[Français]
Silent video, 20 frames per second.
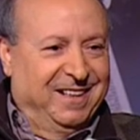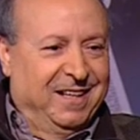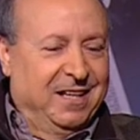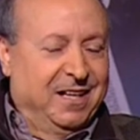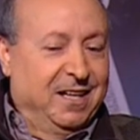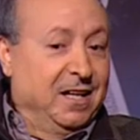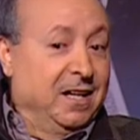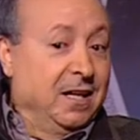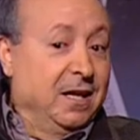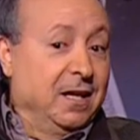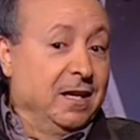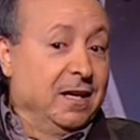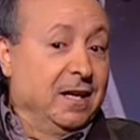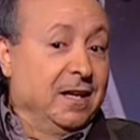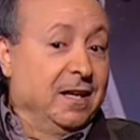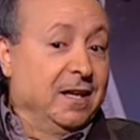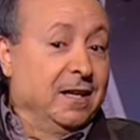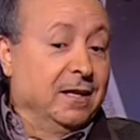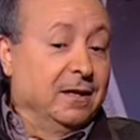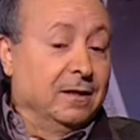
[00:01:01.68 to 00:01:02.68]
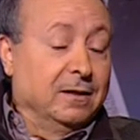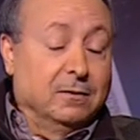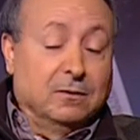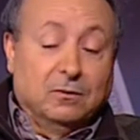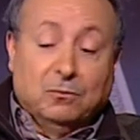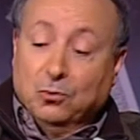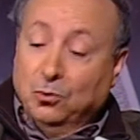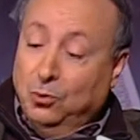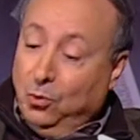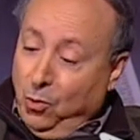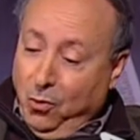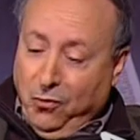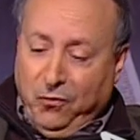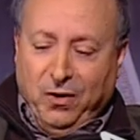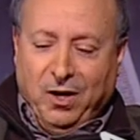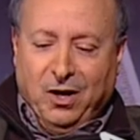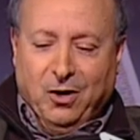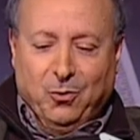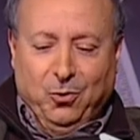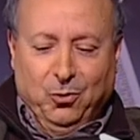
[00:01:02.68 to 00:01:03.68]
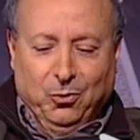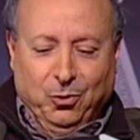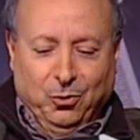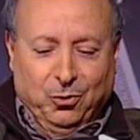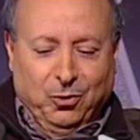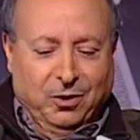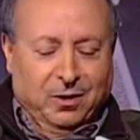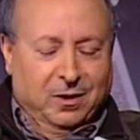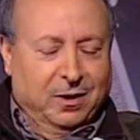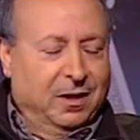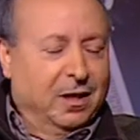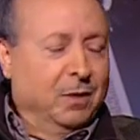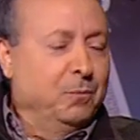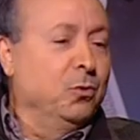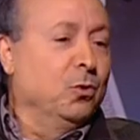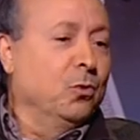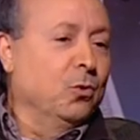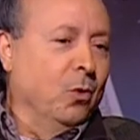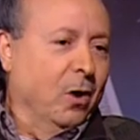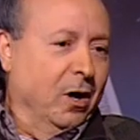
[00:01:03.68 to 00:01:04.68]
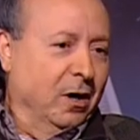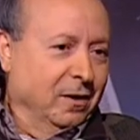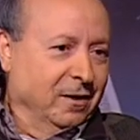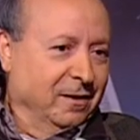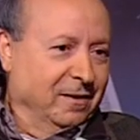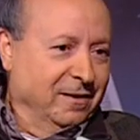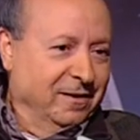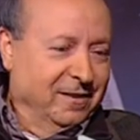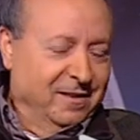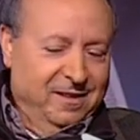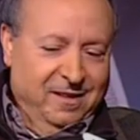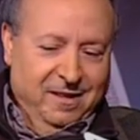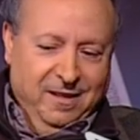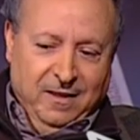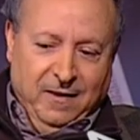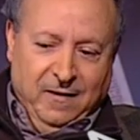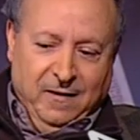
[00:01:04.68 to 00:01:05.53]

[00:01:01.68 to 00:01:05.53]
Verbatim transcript: Vous avez décidé de faire un compte de Le faire un compte euh, Et pourquoi hum.